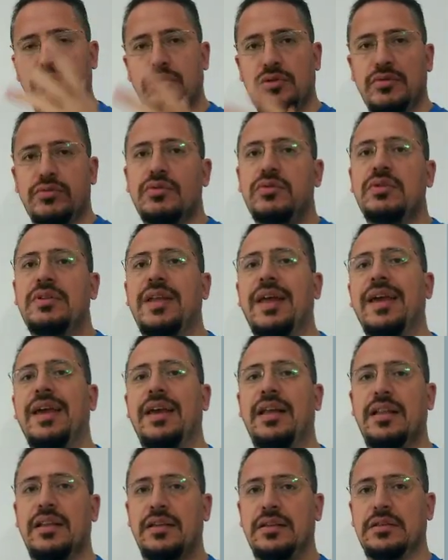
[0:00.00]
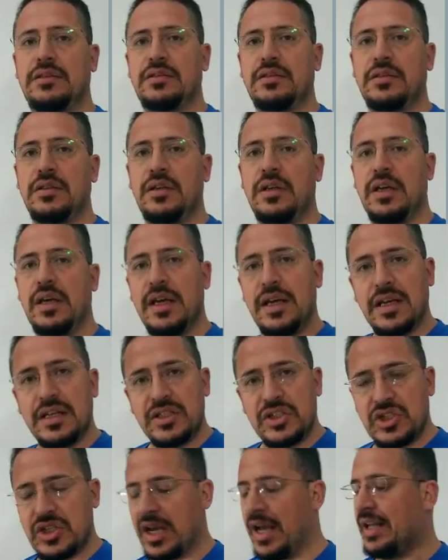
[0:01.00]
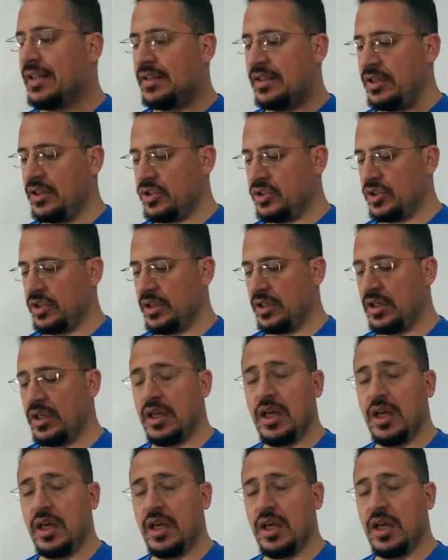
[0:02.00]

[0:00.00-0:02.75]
olsun değildir. Çeldirici